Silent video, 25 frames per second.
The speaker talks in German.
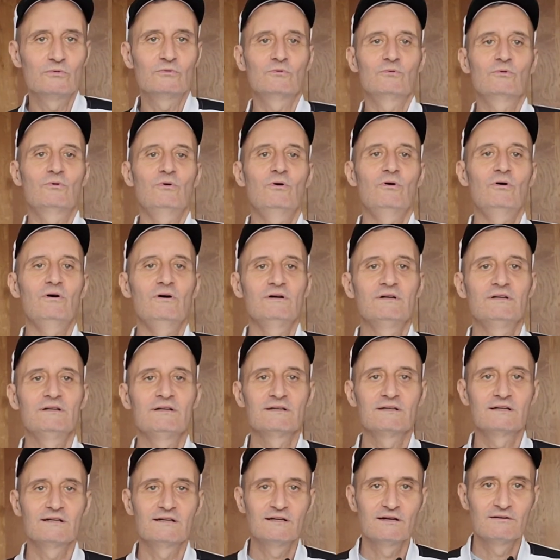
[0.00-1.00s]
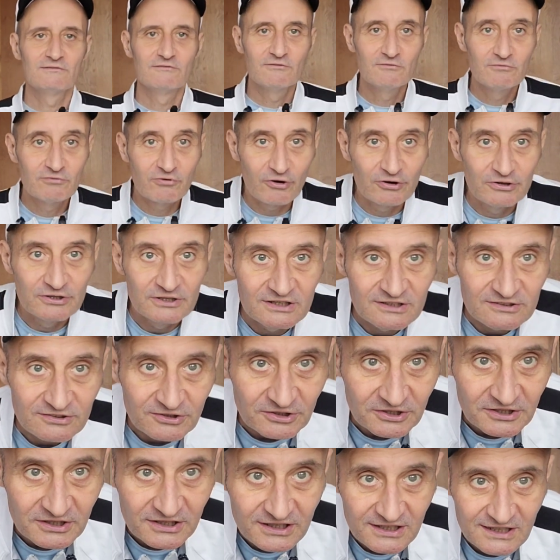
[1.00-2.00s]
Oh, voll der
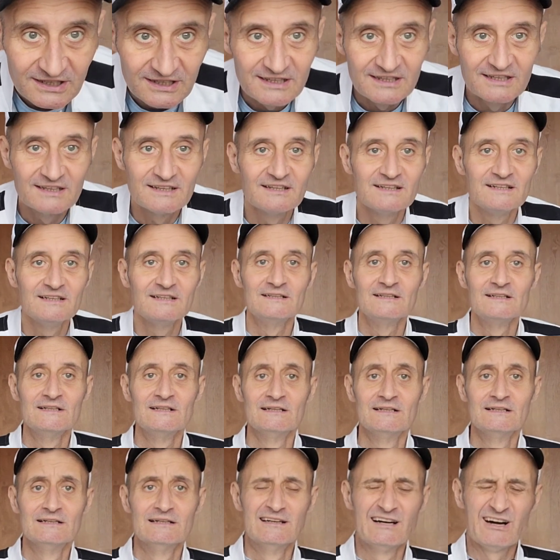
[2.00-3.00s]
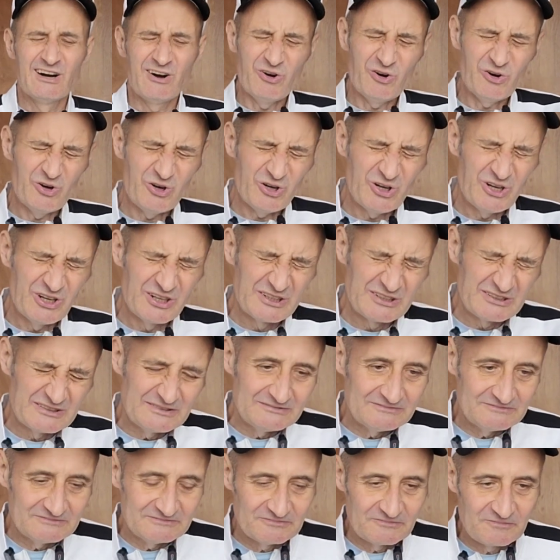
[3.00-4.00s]
Sonne. Oh,
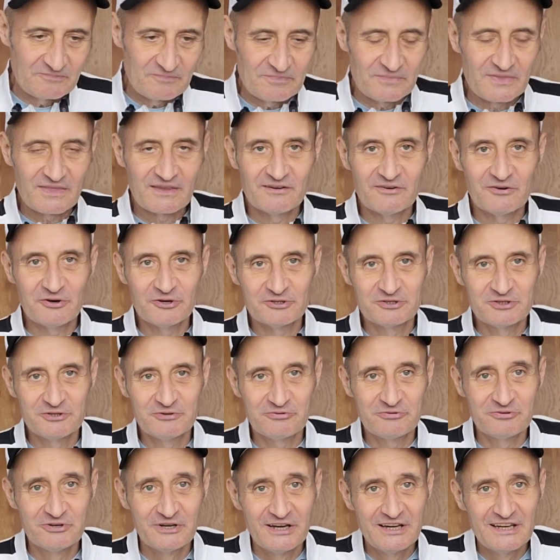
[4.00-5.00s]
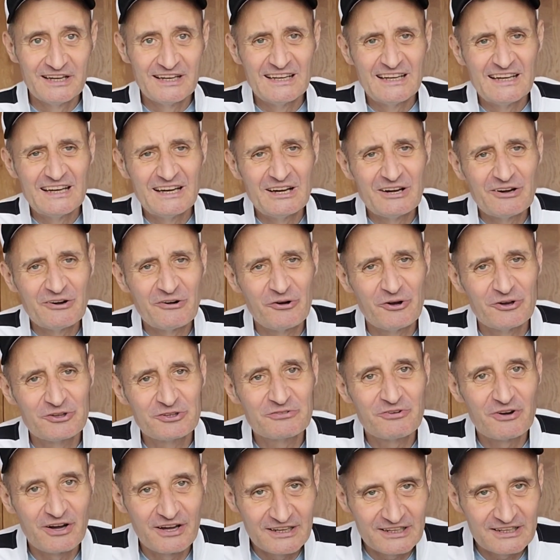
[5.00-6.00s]
heute, heute
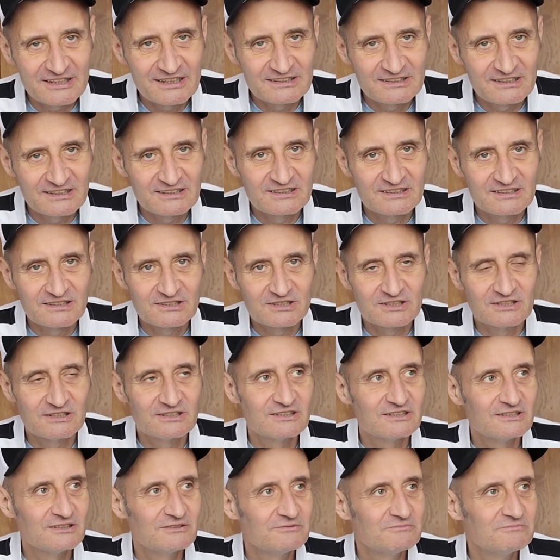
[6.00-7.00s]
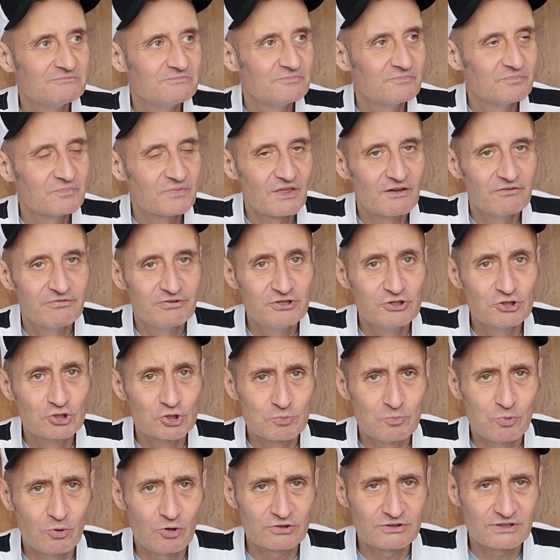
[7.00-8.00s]
war eigentlich richtig äh, viel
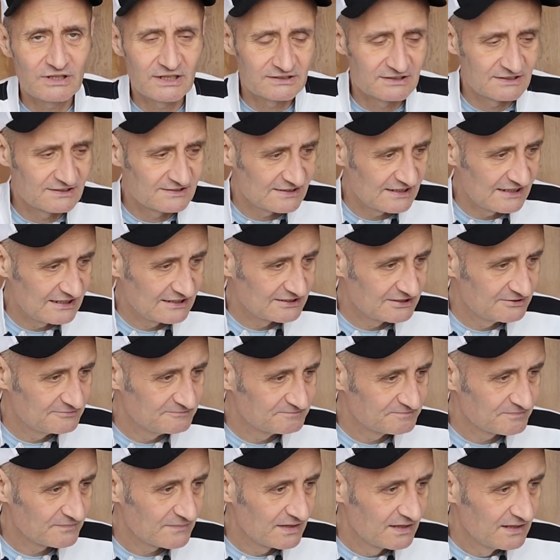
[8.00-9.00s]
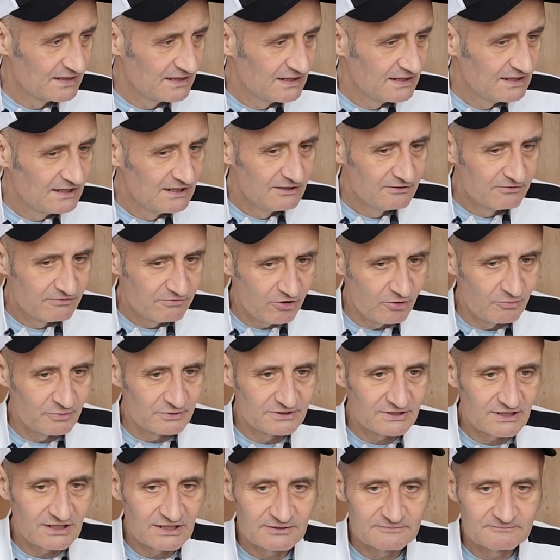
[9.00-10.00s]
Sport angesagt.
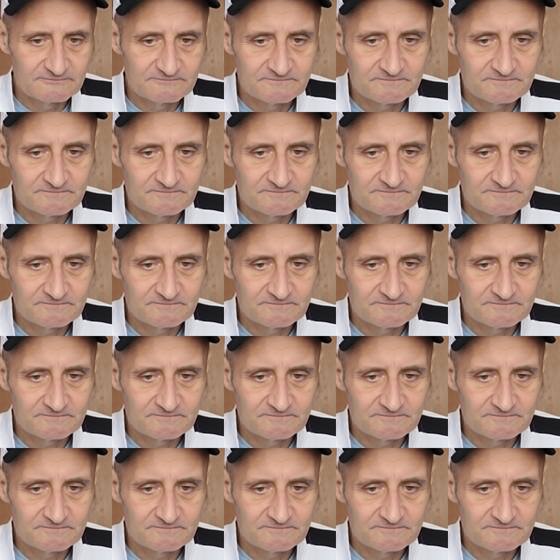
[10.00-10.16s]
Vormittag.